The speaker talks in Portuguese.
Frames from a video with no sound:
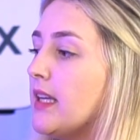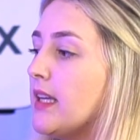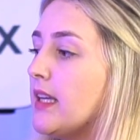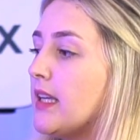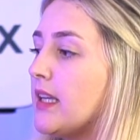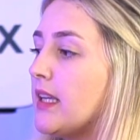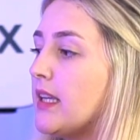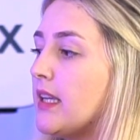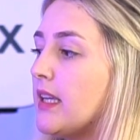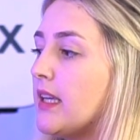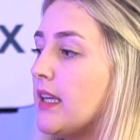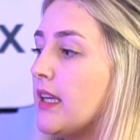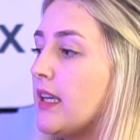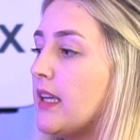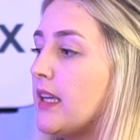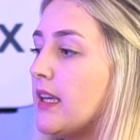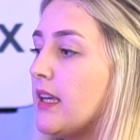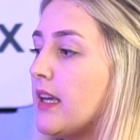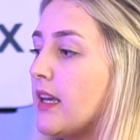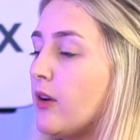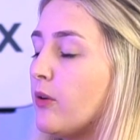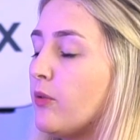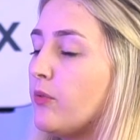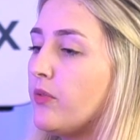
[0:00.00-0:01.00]

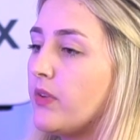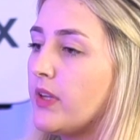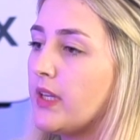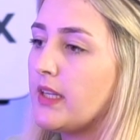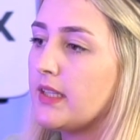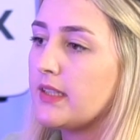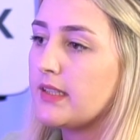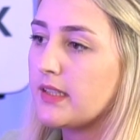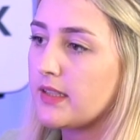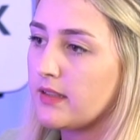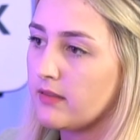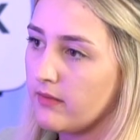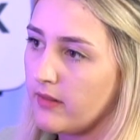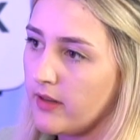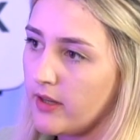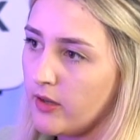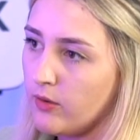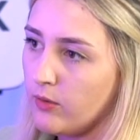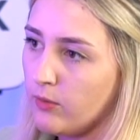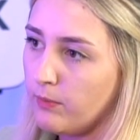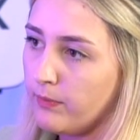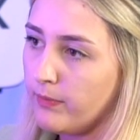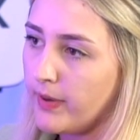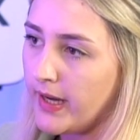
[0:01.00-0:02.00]
E eu fiz,
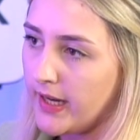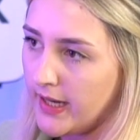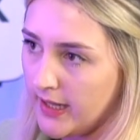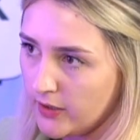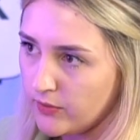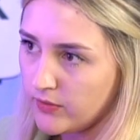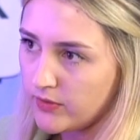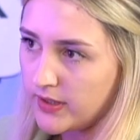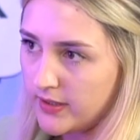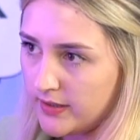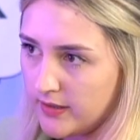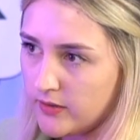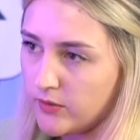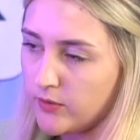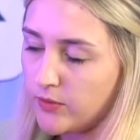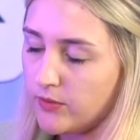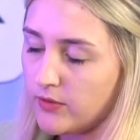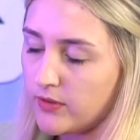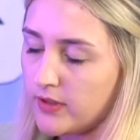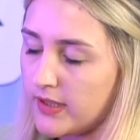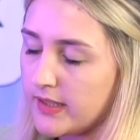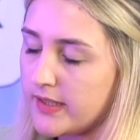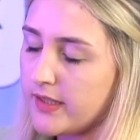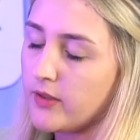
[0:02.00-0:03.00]
eu parei no, ter, no
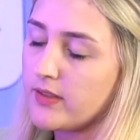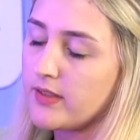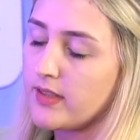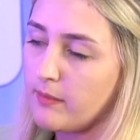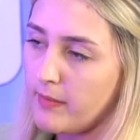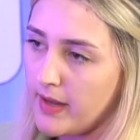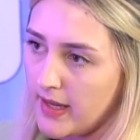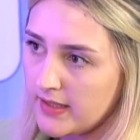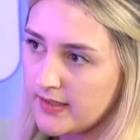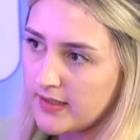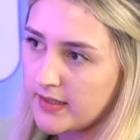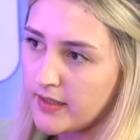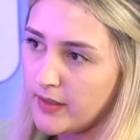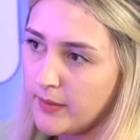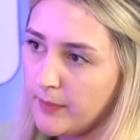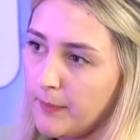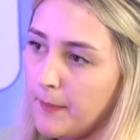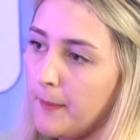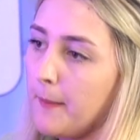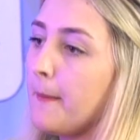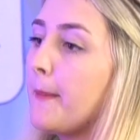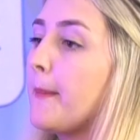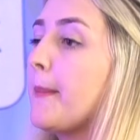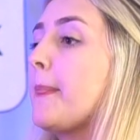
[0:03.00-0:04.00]
terceiro semestre.
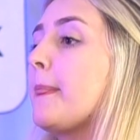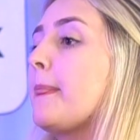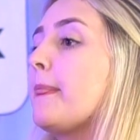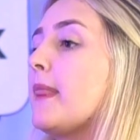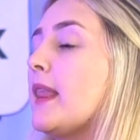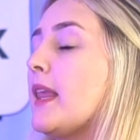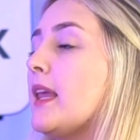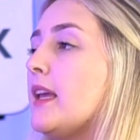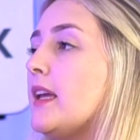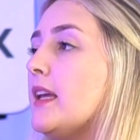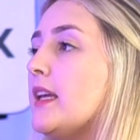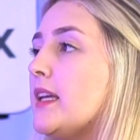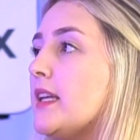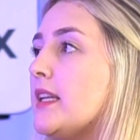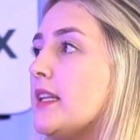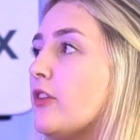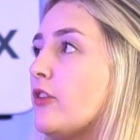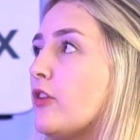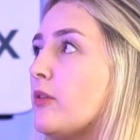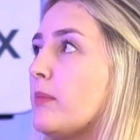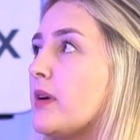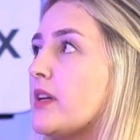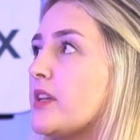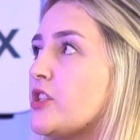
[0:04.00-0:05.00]
Uhum. Então
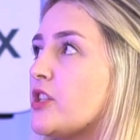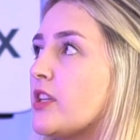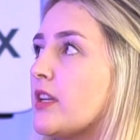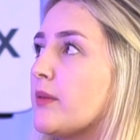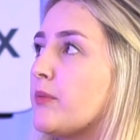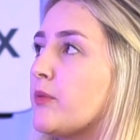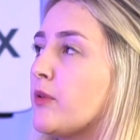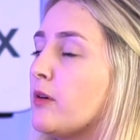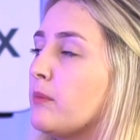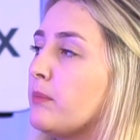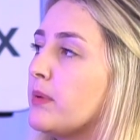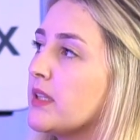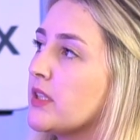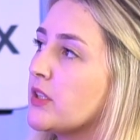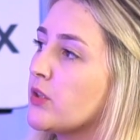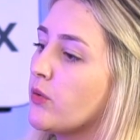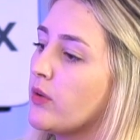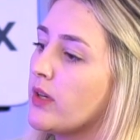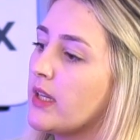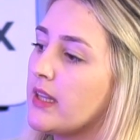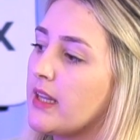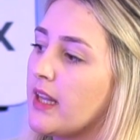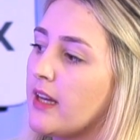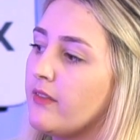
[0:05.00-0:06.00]
imagina, para uma pessoa
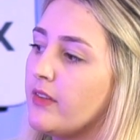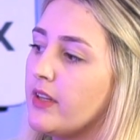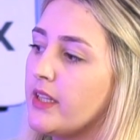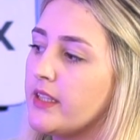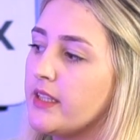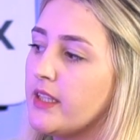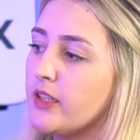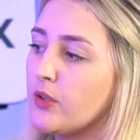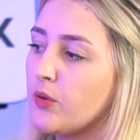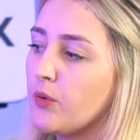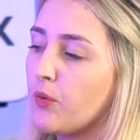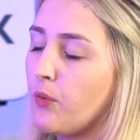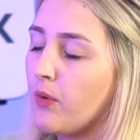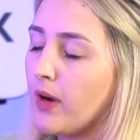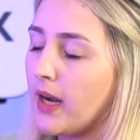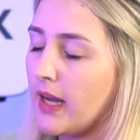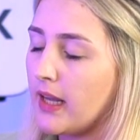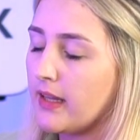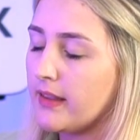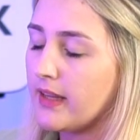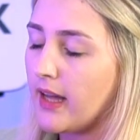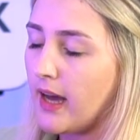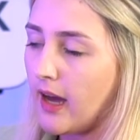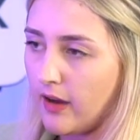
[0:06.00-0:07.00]
que estava lidando com
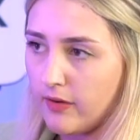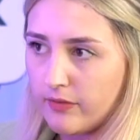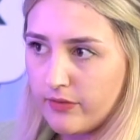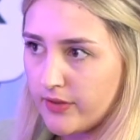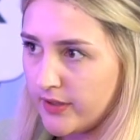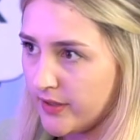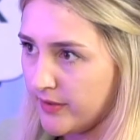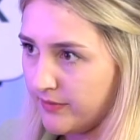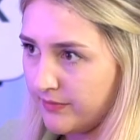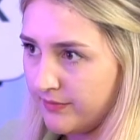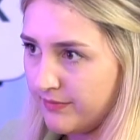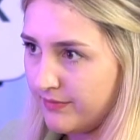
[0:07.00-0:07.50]
cadáver,